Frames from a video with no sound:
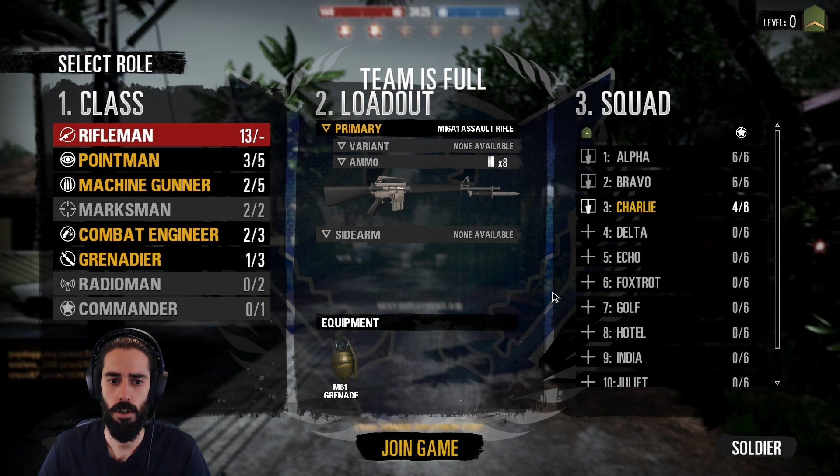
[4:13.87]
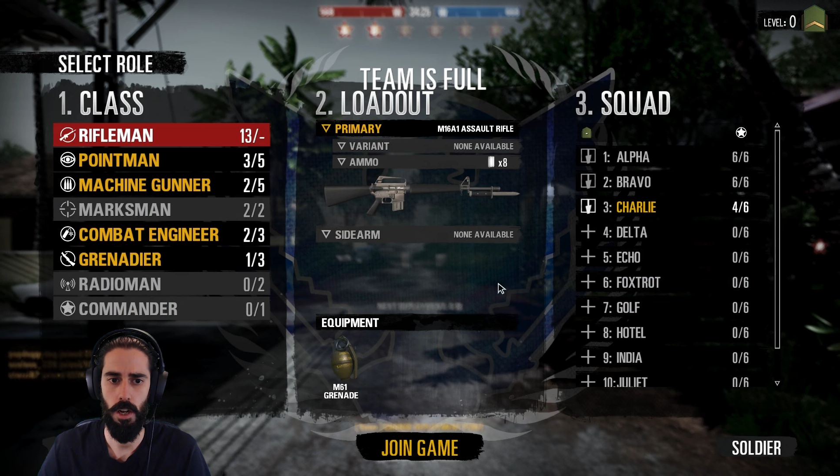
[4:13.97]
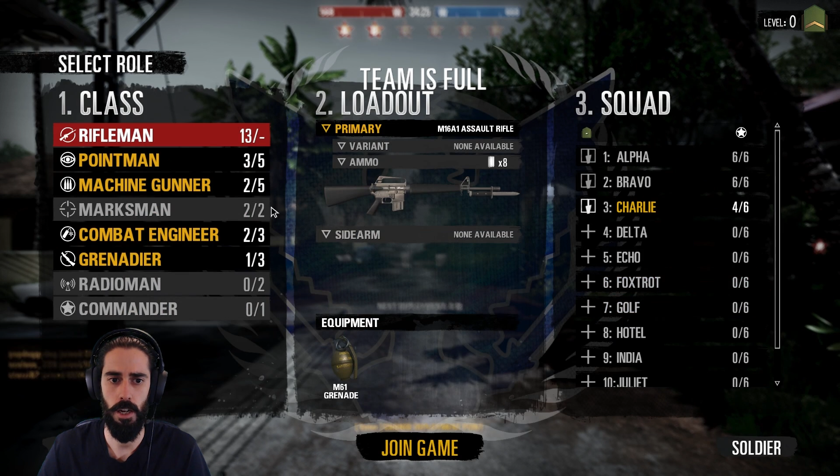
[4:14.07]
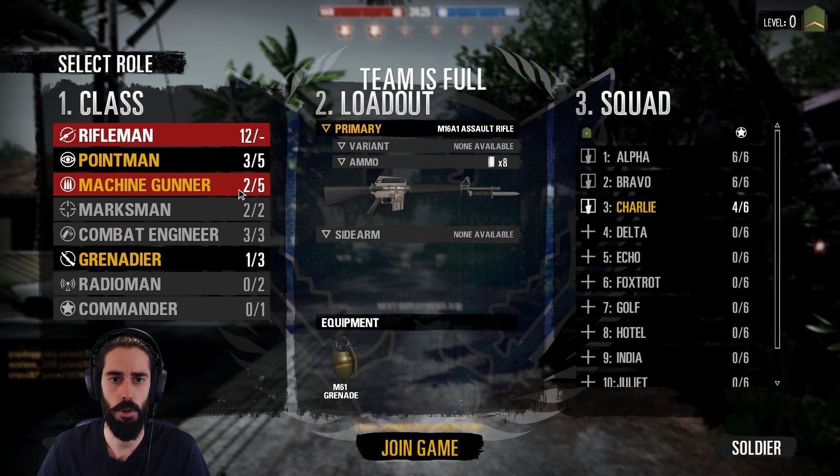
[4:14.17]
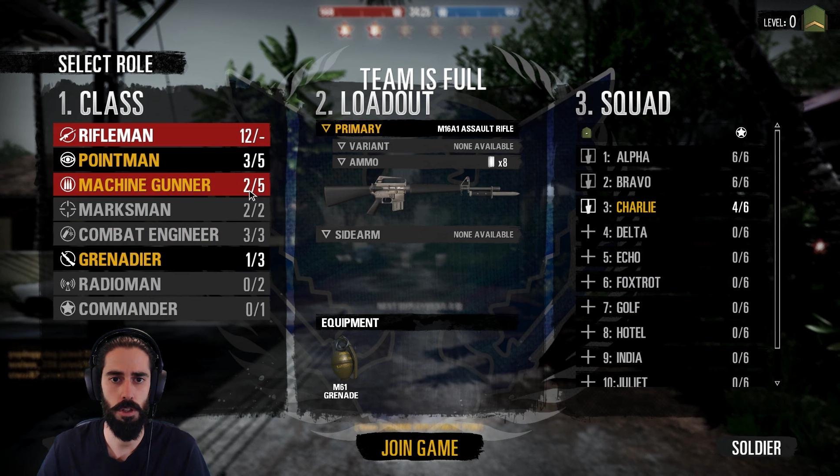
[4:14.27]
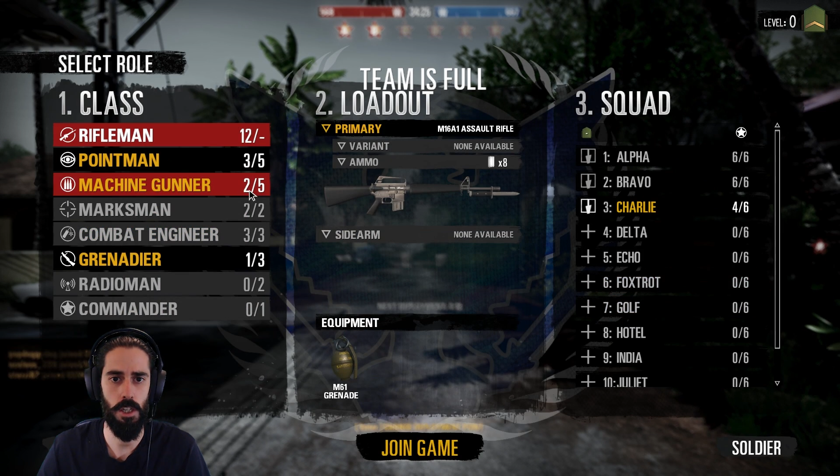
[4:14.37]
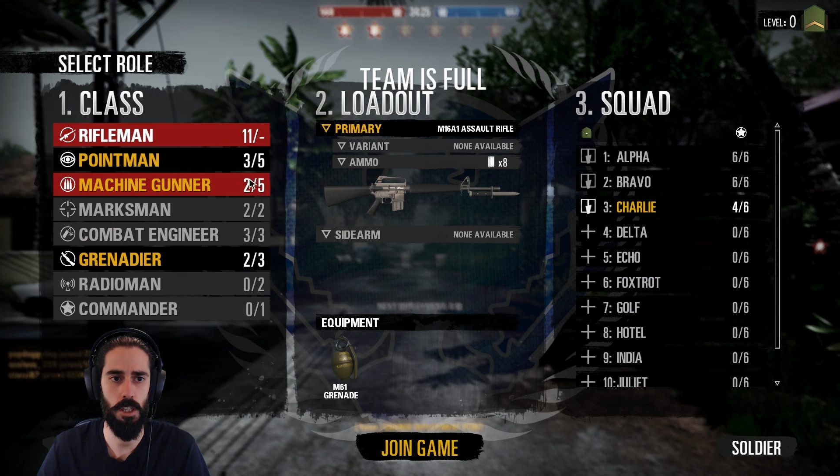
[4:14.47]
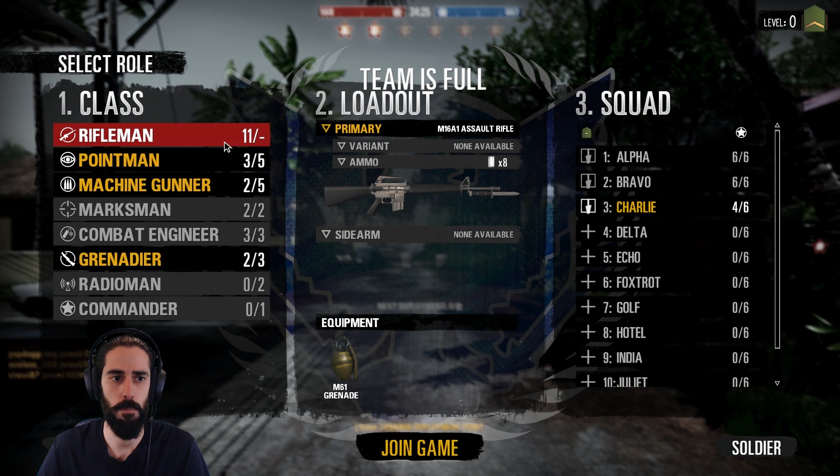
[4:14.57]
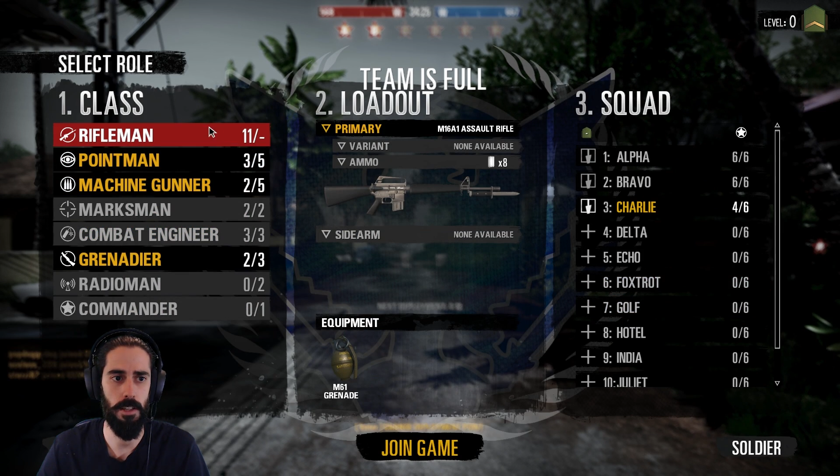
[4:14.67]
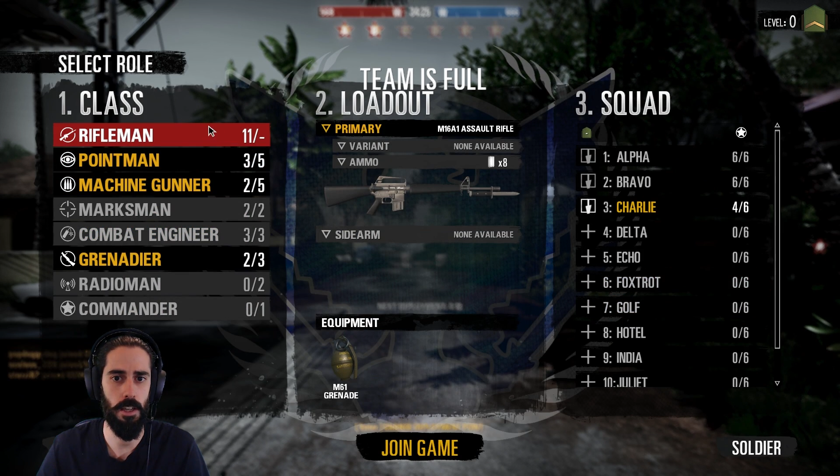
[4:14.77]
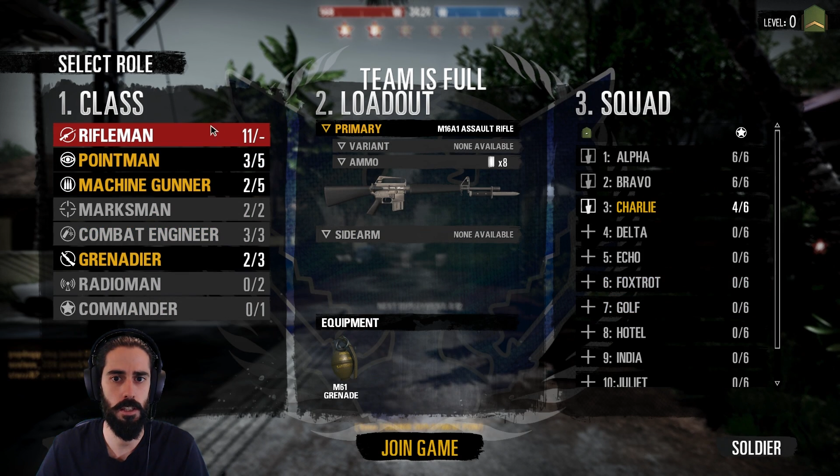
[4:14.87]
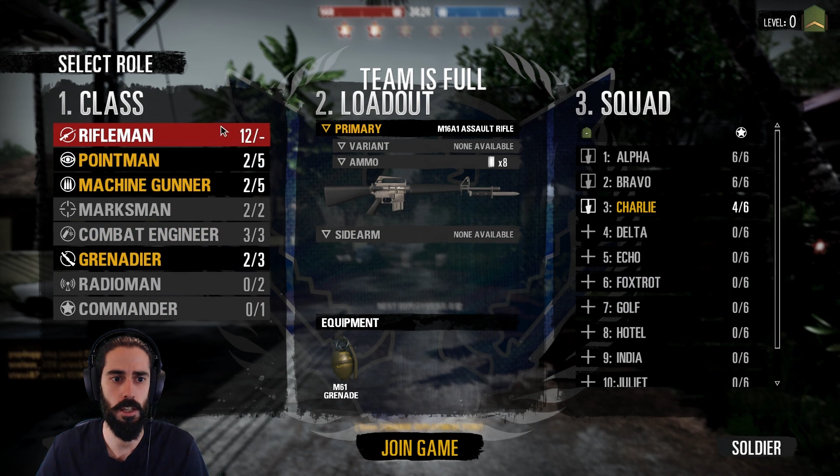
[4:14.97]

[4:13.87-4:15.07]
Aa yo seçtim. Atak